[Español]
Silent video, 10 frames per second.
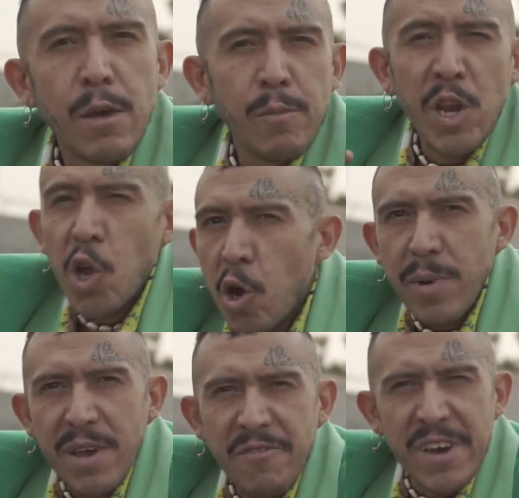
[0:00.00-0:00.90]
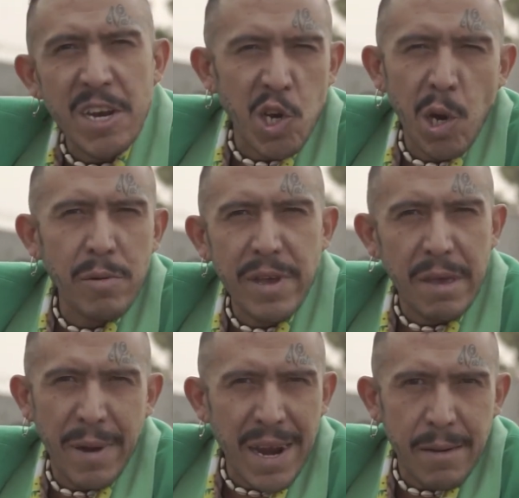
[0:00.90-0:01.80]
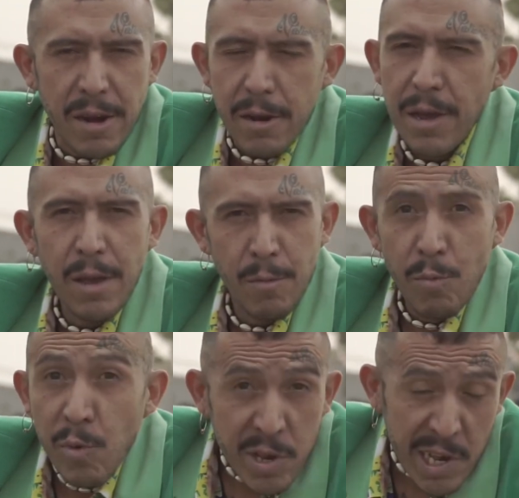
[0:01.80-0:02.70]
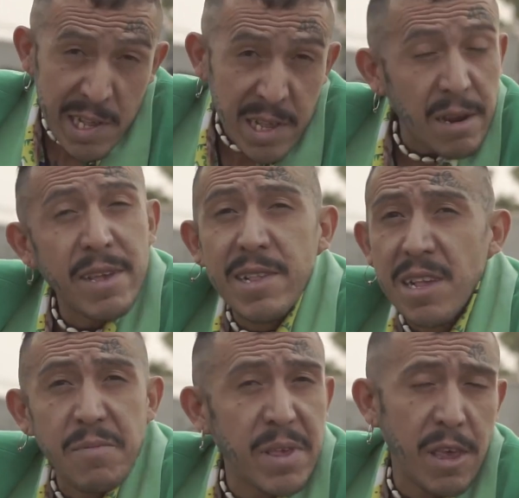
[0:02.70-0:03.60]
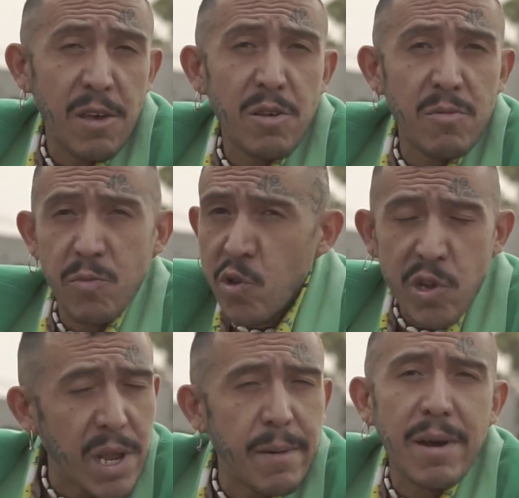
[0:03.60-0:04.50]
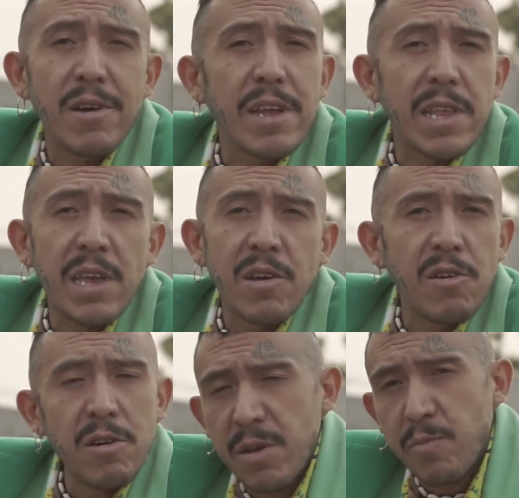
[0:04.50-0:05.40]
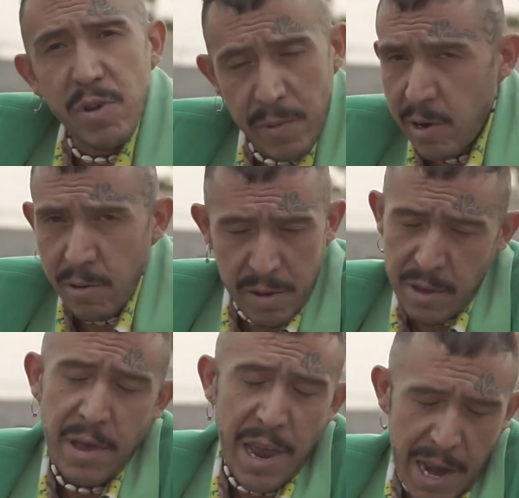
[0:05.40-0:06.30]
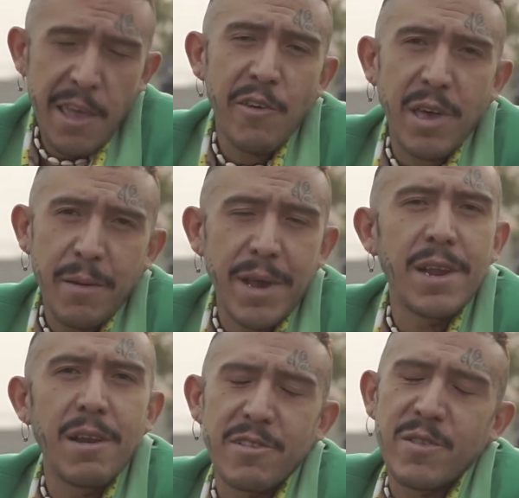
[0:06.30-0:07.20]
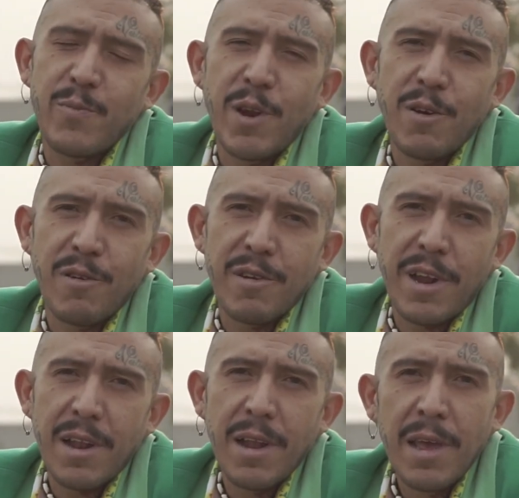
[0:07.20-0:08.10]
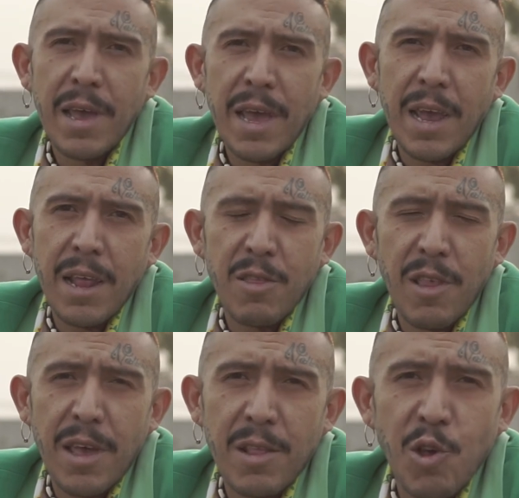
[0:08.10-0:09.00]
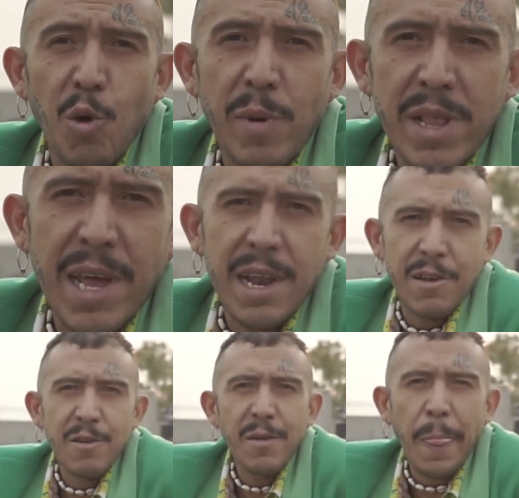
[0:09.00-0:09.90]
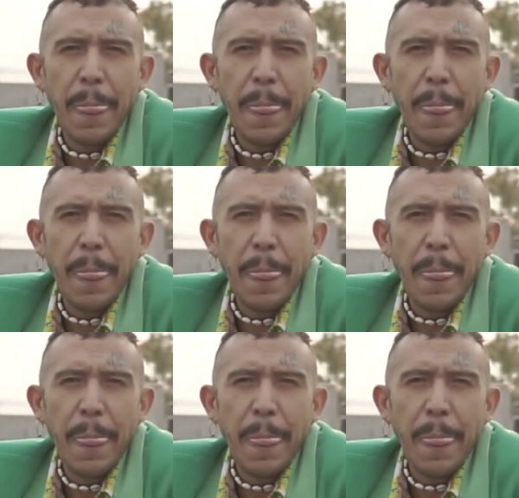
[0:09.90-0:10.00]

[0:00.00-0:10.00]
mi nombre, Fair Show, y van a ver muchas entrevistas, videos, mucho trabajo que tengo y pues bueno, el año que viene los espero con el, el documental, ¿no?